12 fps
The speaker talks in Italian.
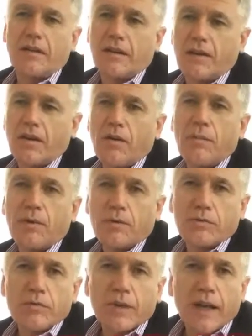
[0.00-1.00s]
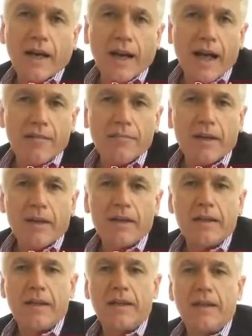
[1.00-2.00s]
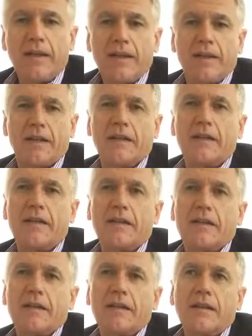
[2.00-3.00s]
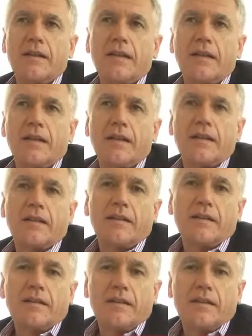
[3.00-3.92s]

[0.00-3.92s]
che coprono tutta la gamma eh, del,